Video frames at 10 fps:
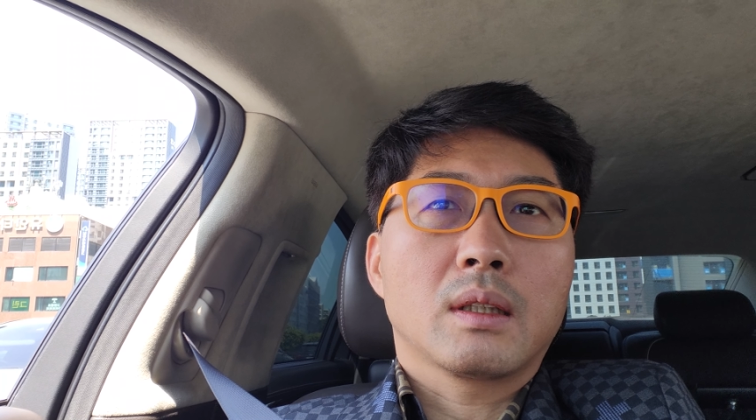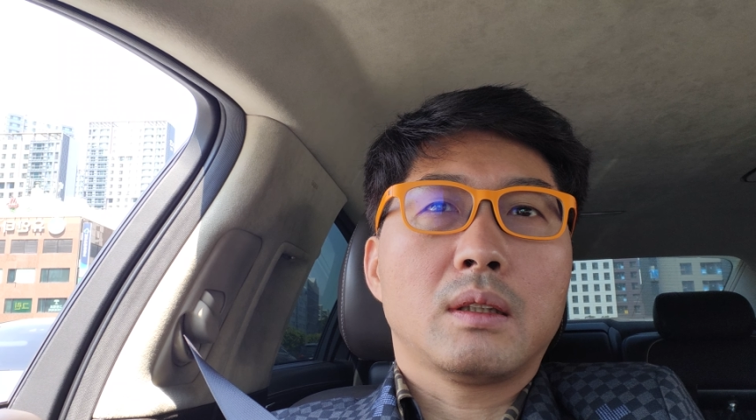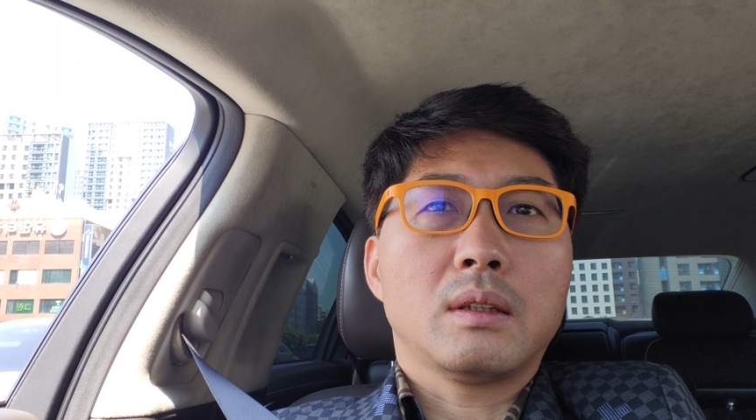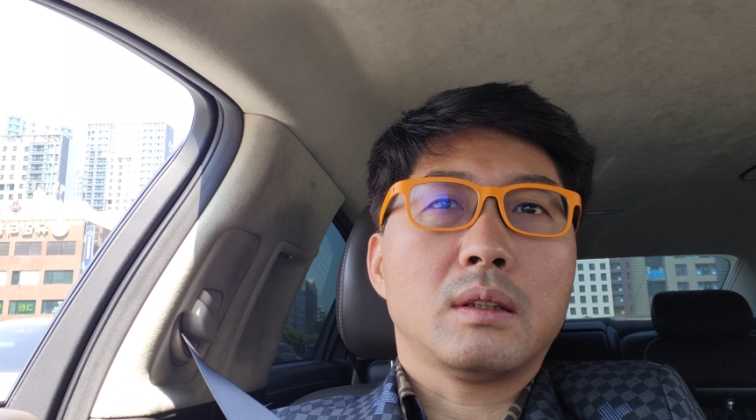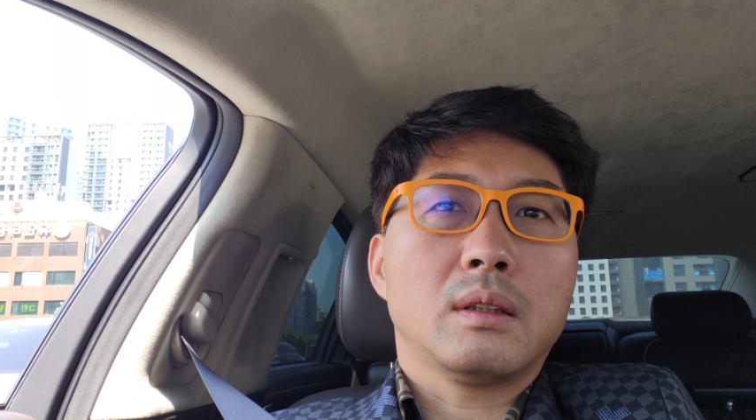
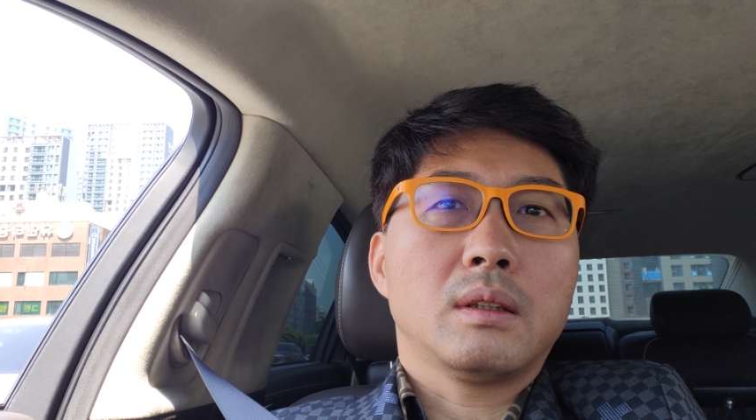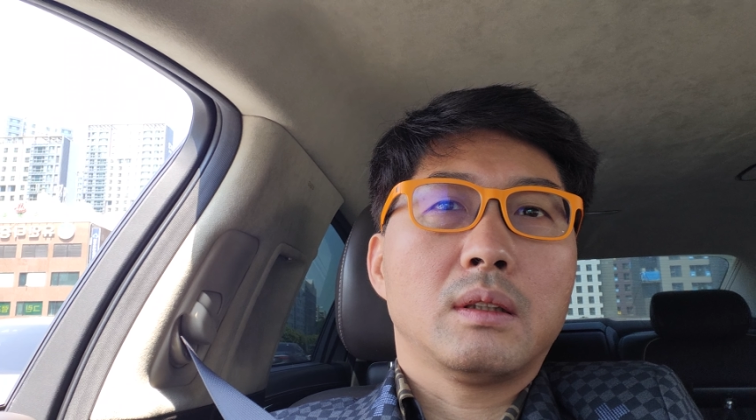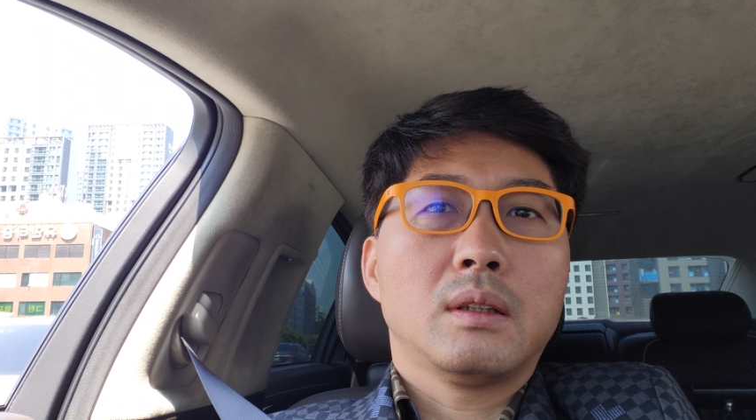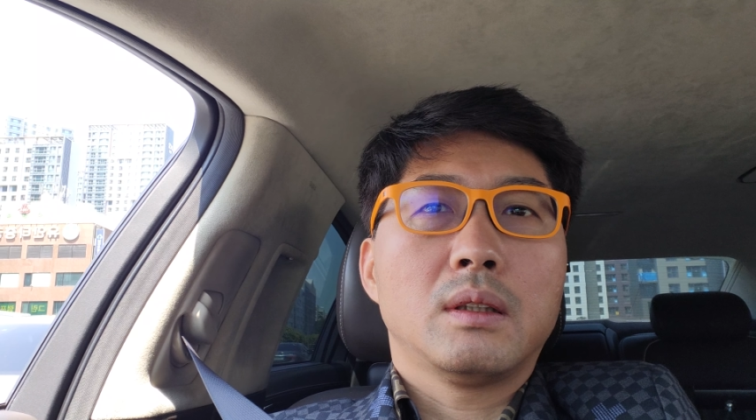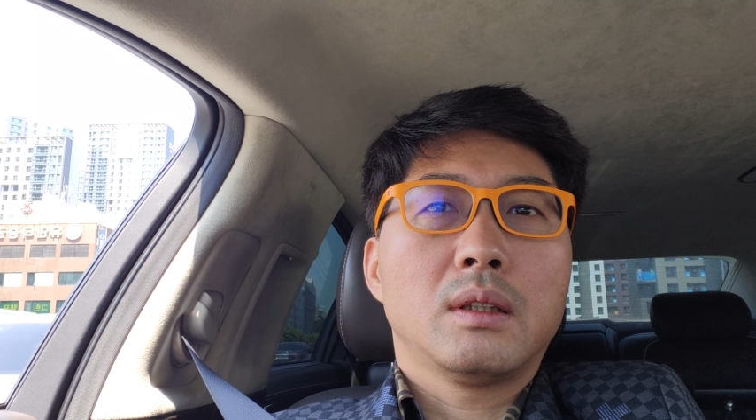그
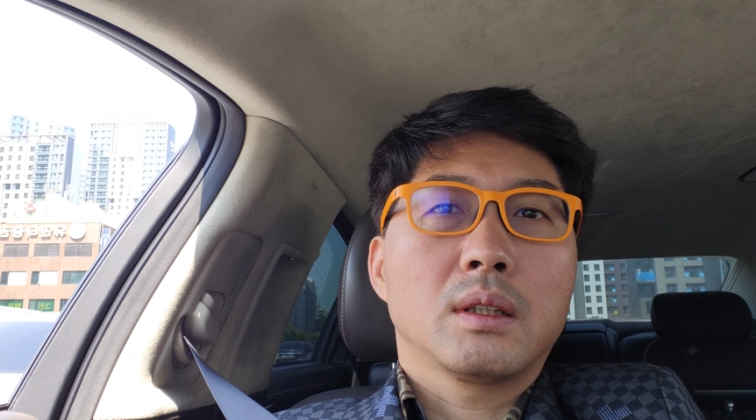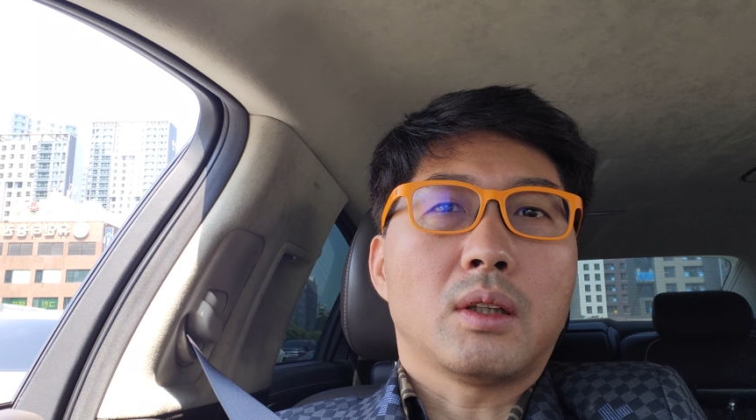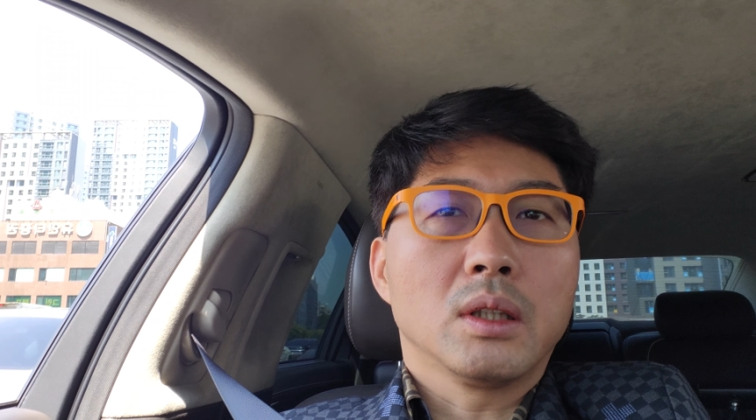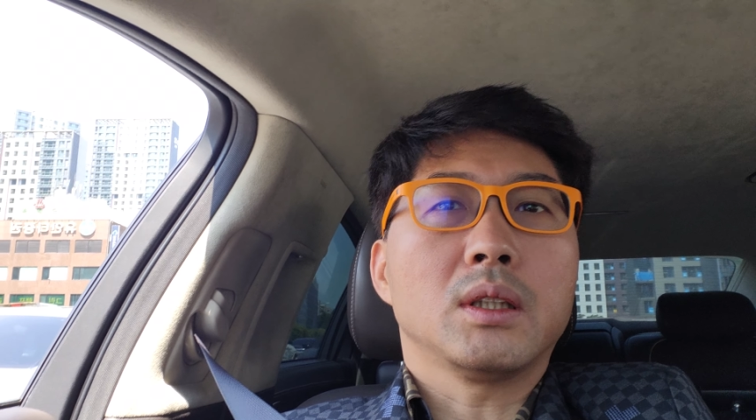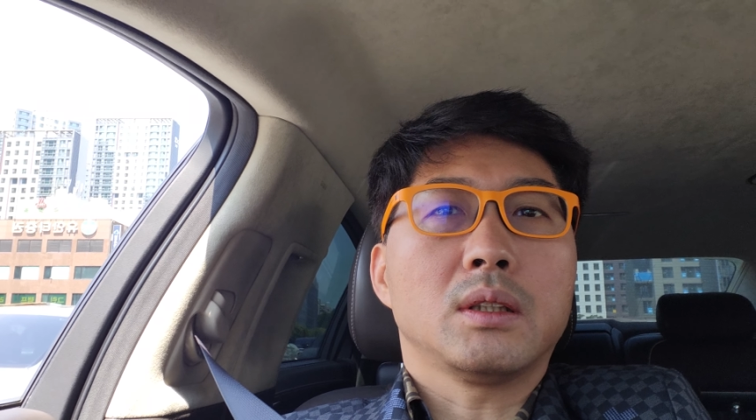
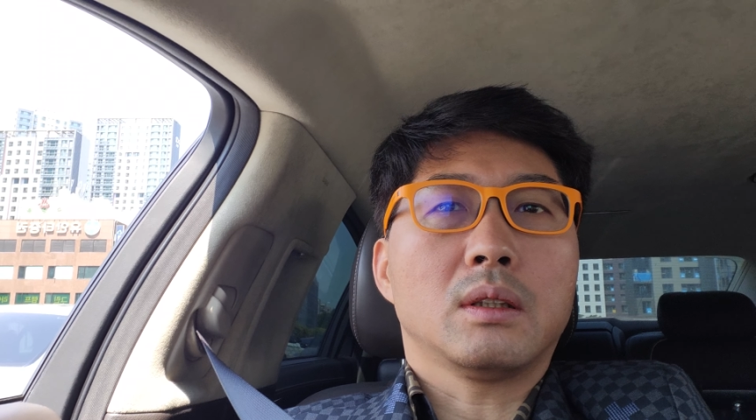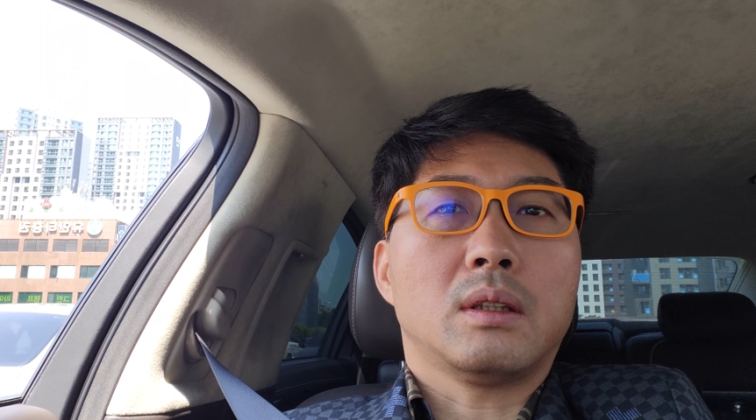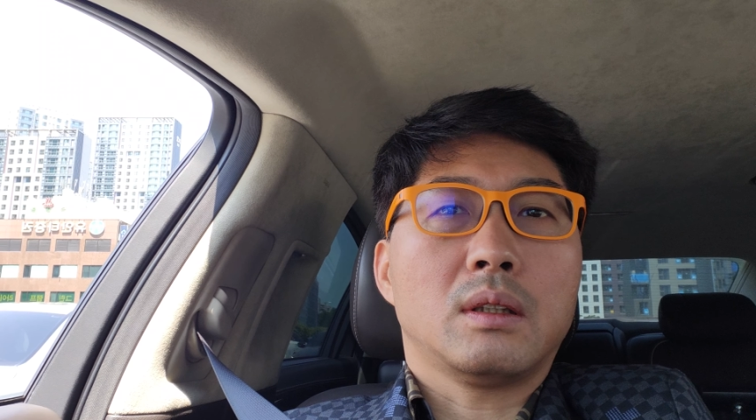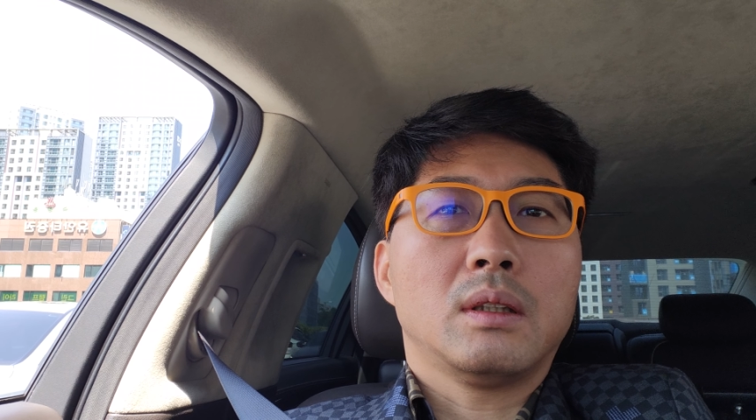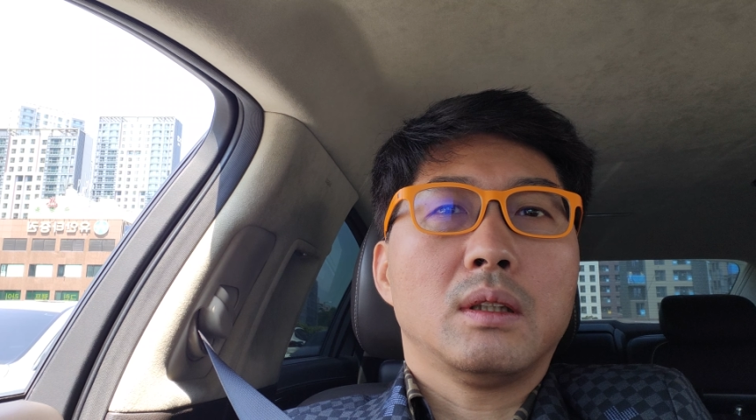
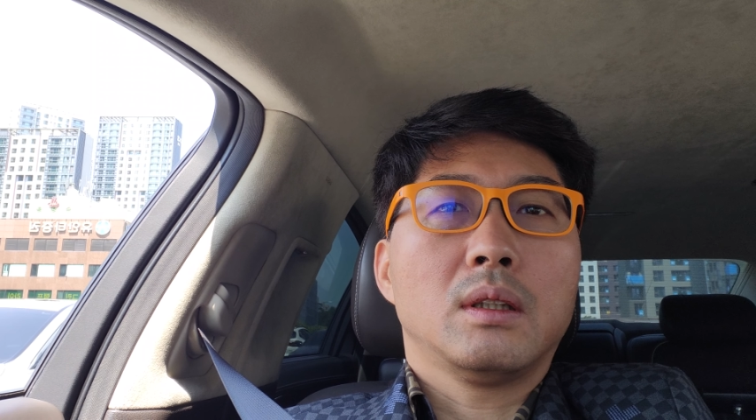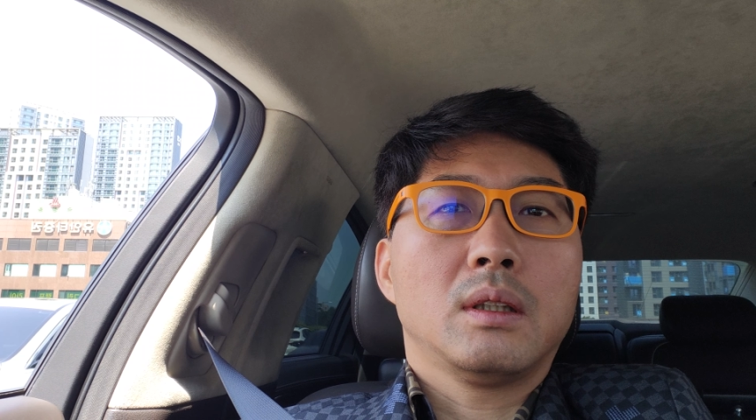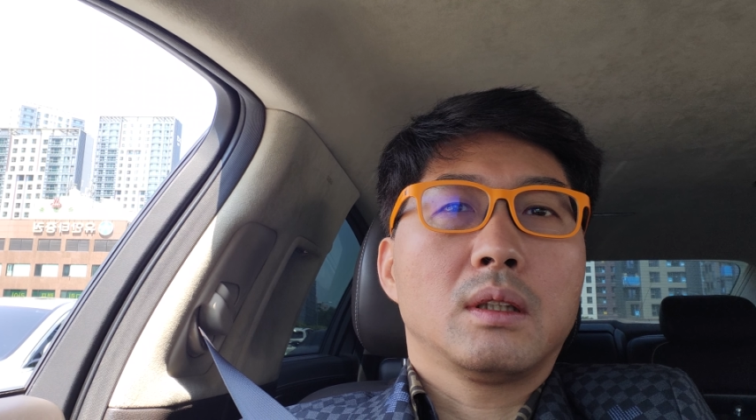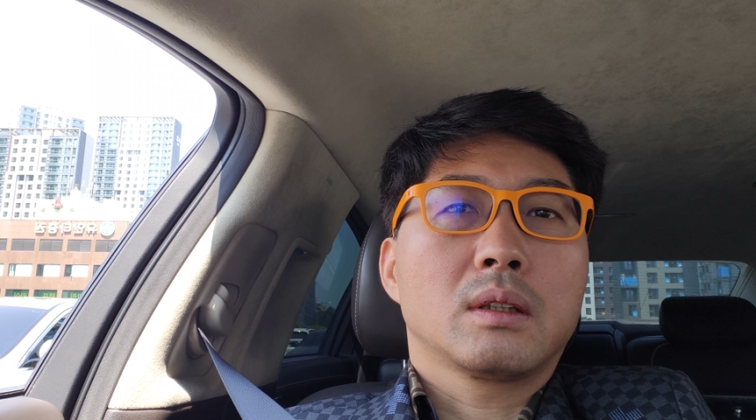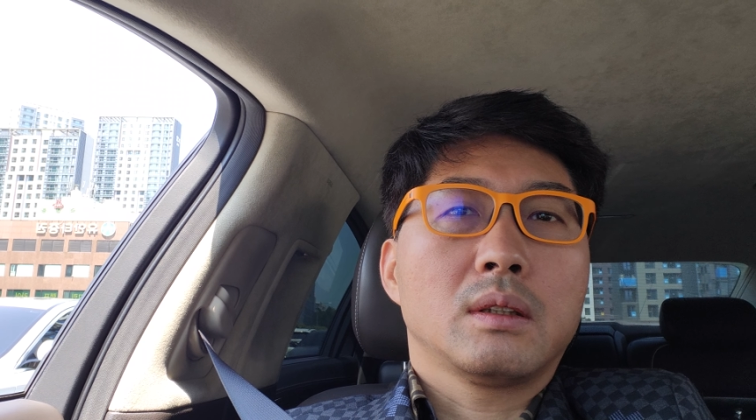거기죠
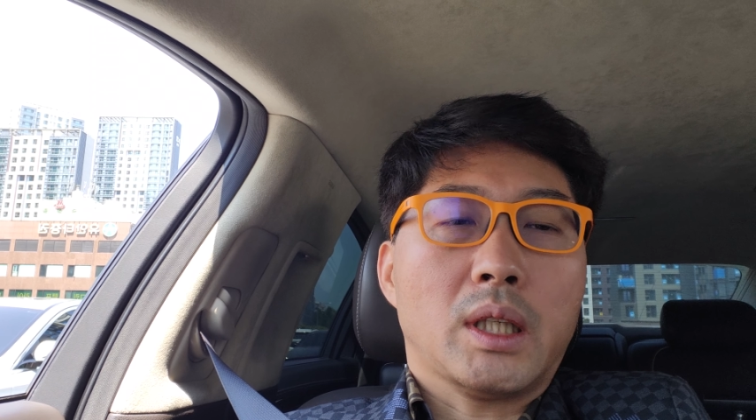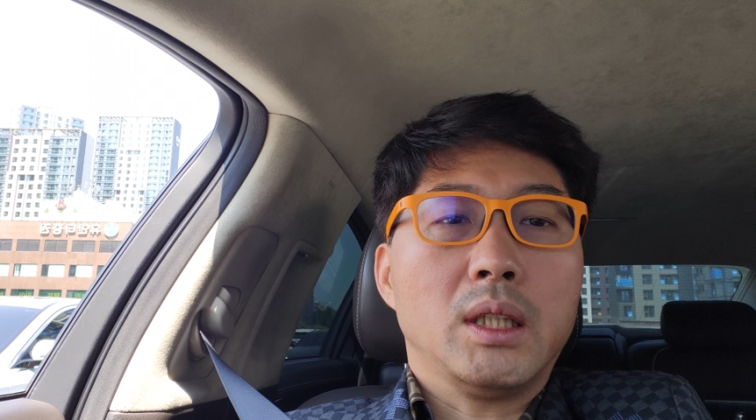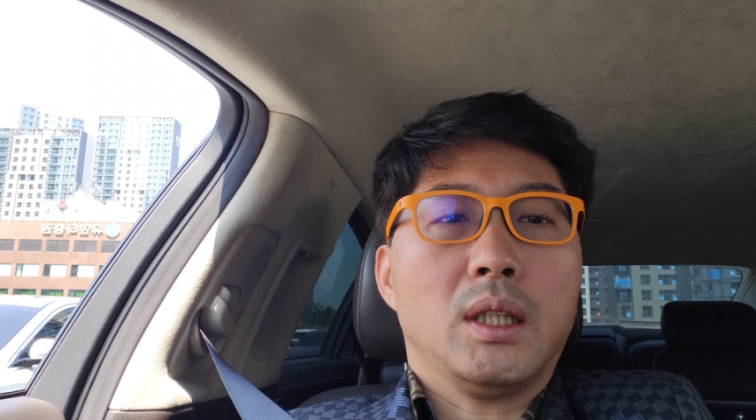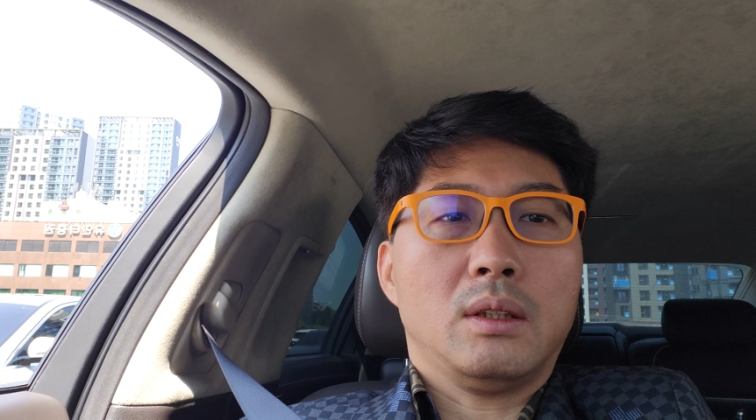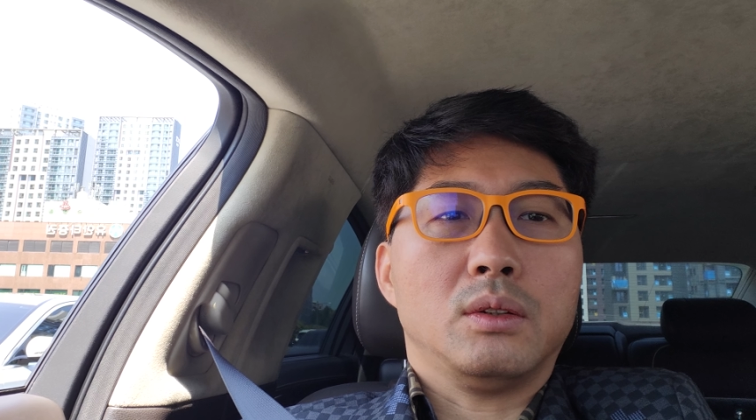그
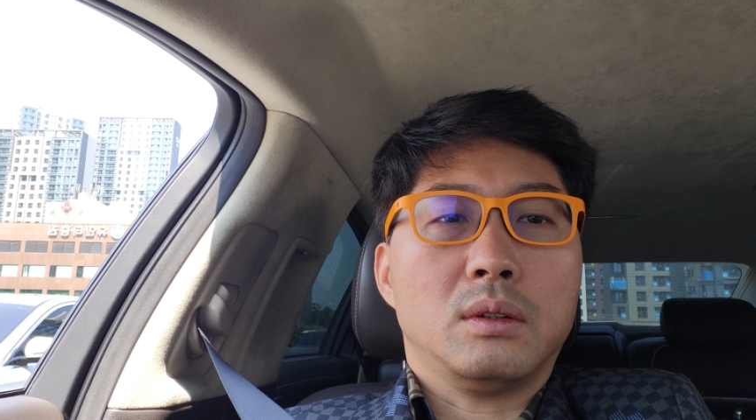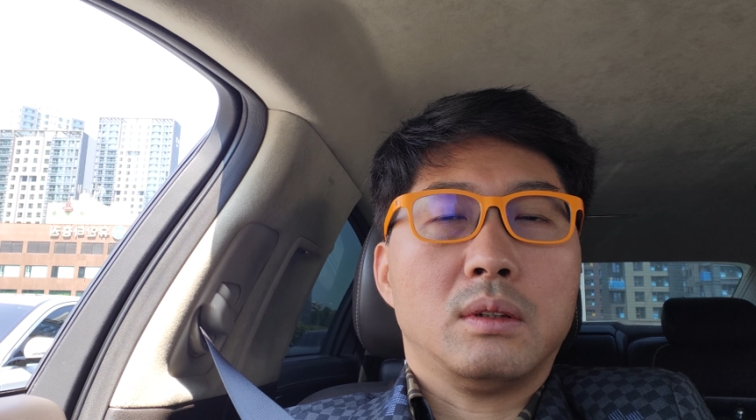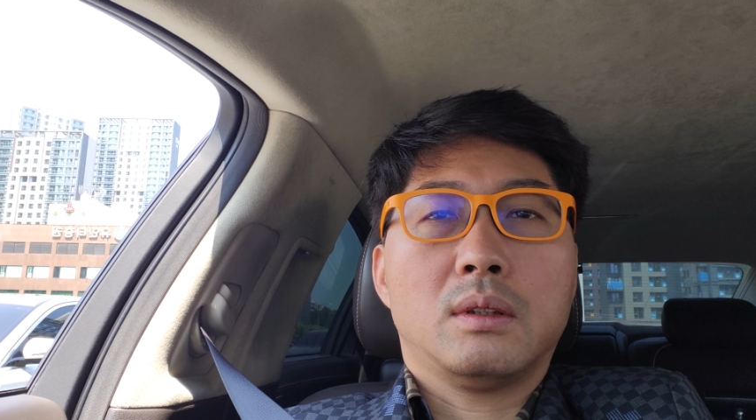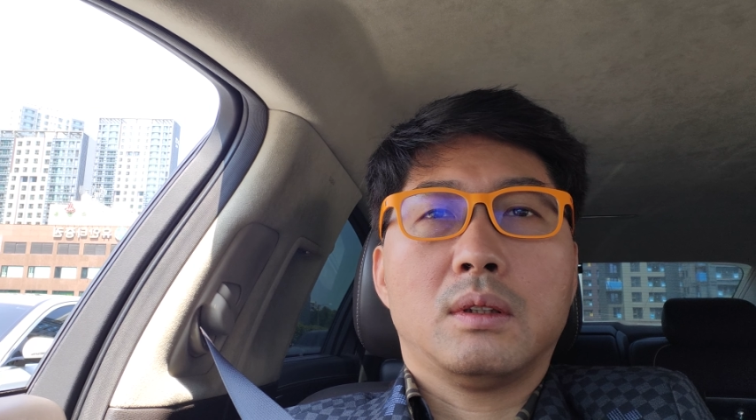ANU